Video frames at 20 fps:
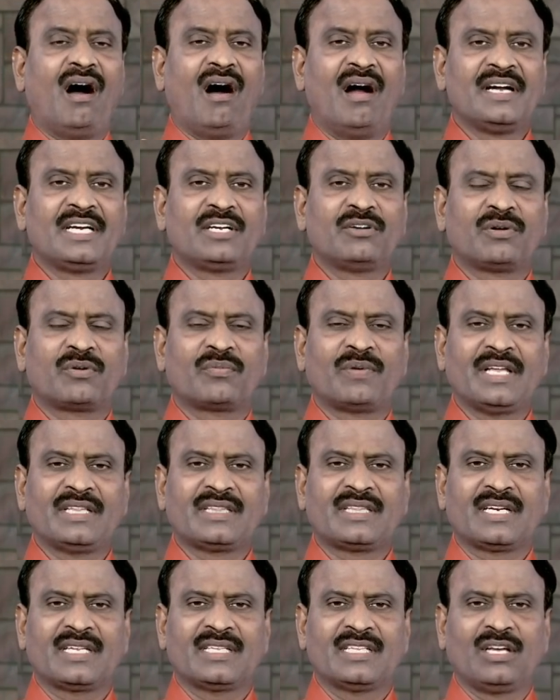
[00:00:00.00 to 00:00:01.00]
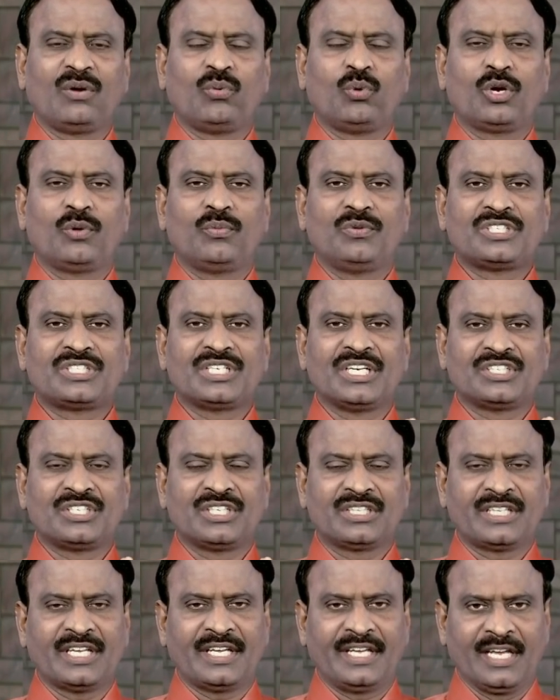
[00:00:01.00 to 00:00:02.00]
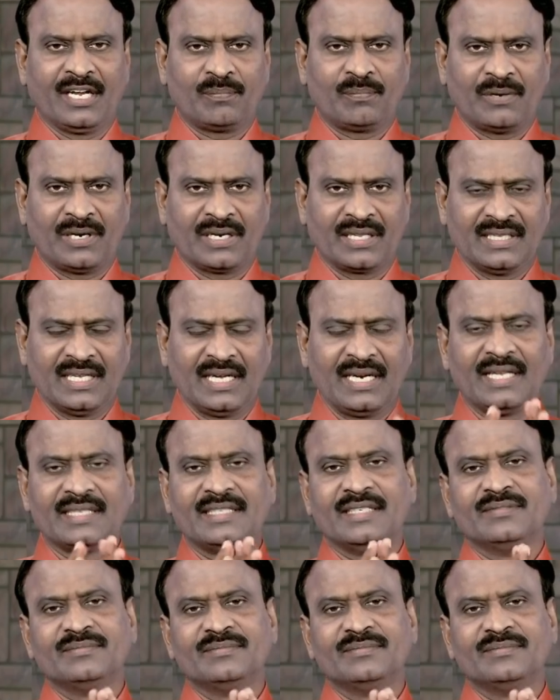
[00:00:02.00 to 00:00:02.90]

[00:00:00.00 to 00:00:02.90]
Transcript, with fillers: ஆண்டவர் வைத்திருந்த ஒரு விசேஷித்த ஏற்பாடு தான் அது